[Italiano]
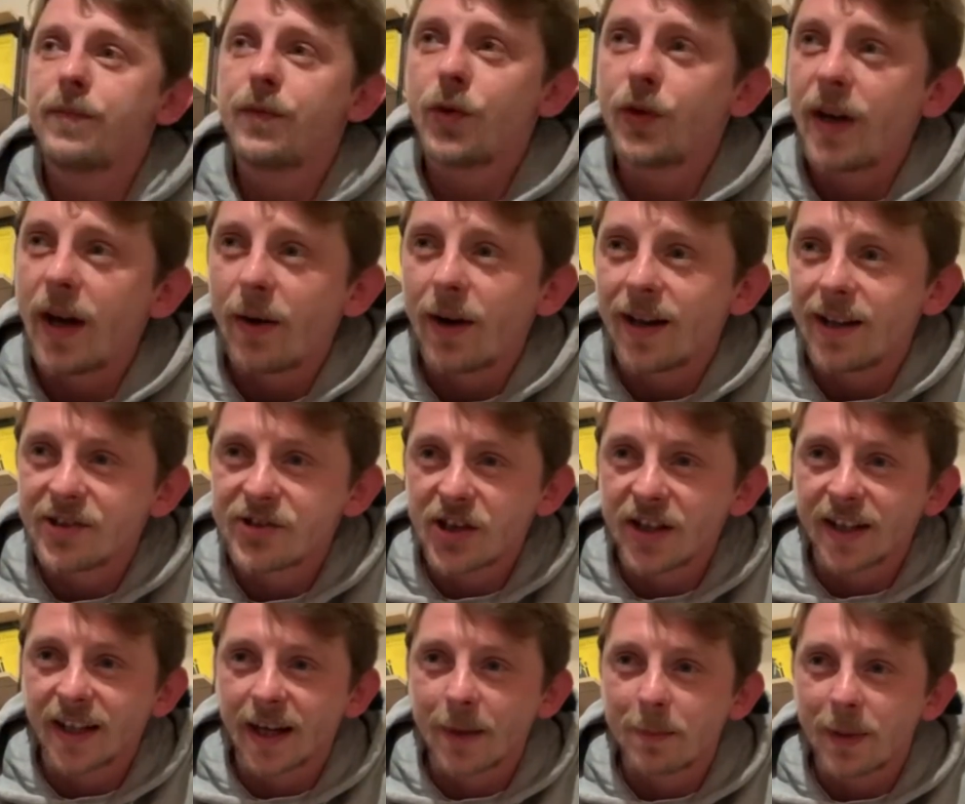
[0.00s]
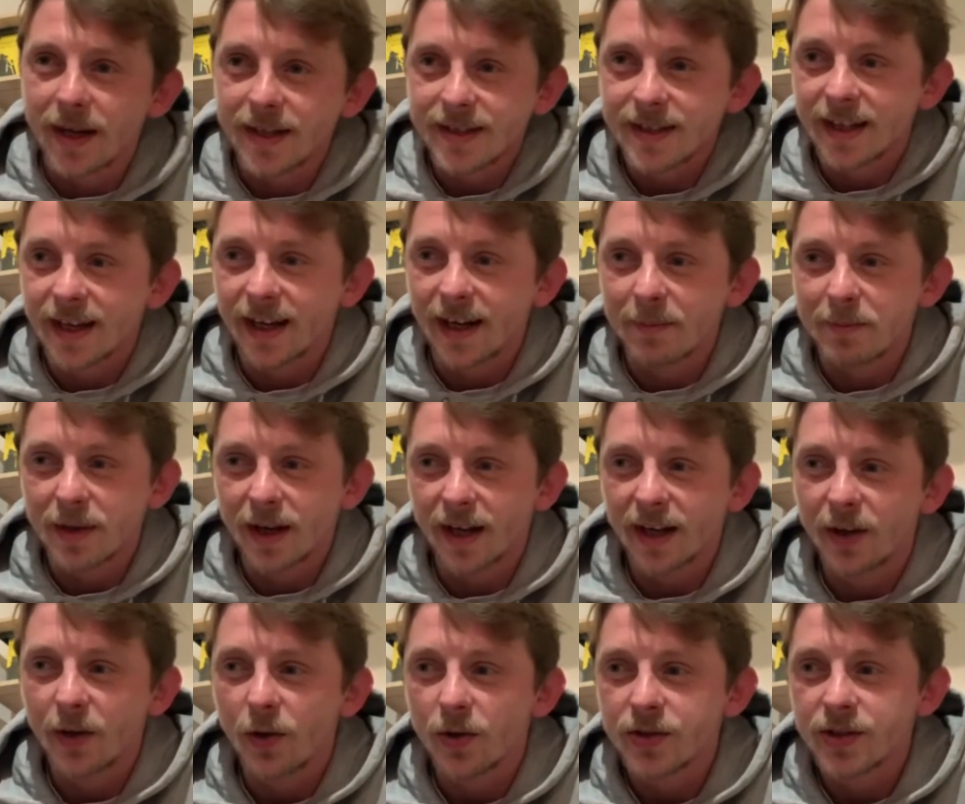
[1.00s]
Non è una lancetta che passa a cambiare le
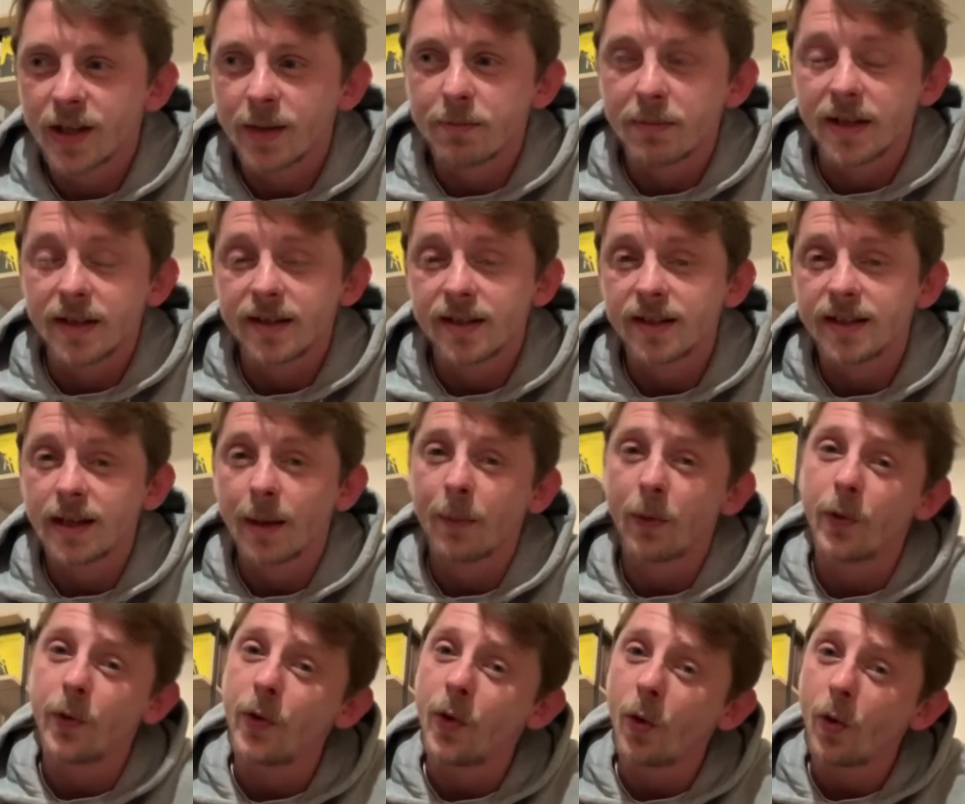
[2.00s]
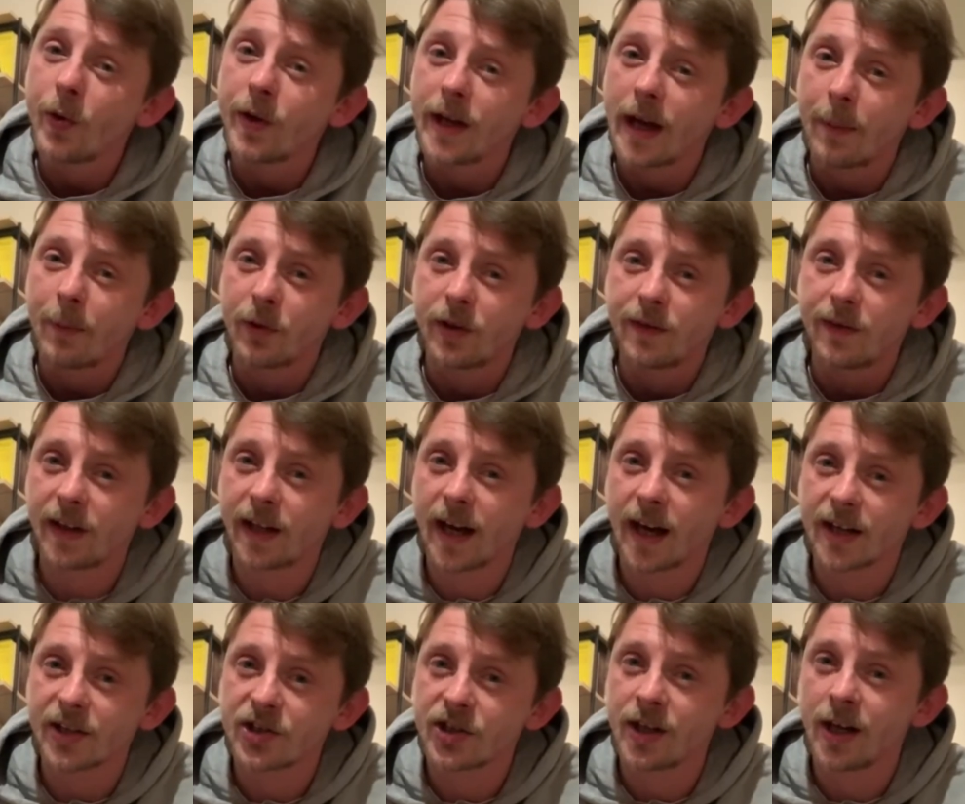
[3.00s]
cose, bensì siamo noi a
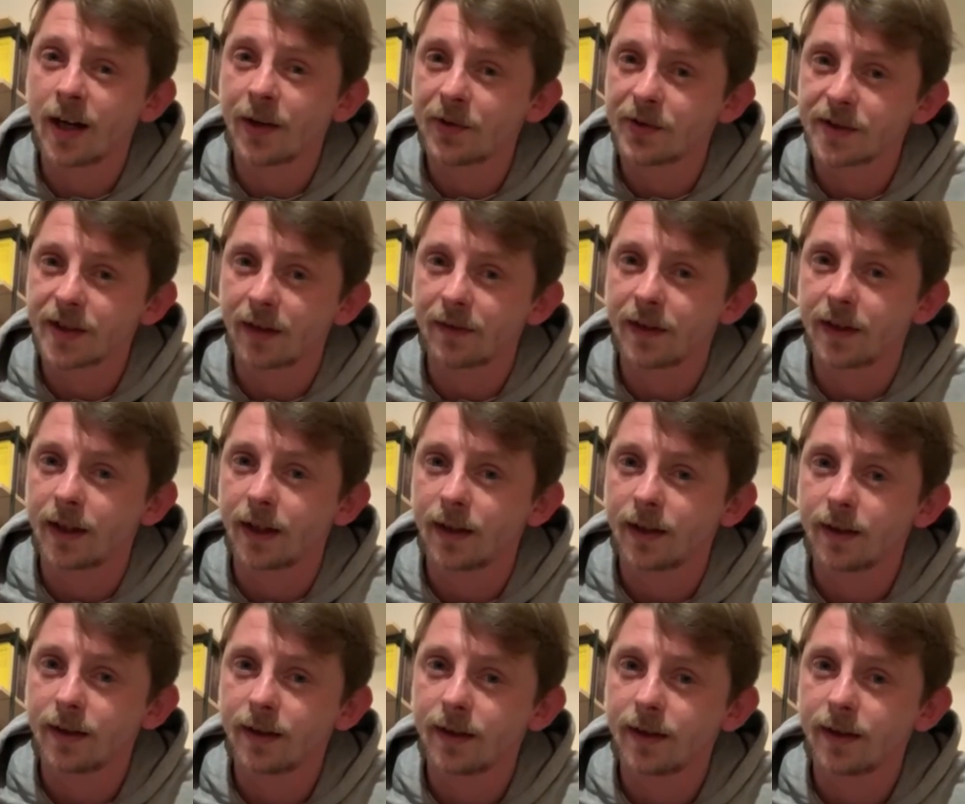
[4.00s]
modificarci nella nostra vita.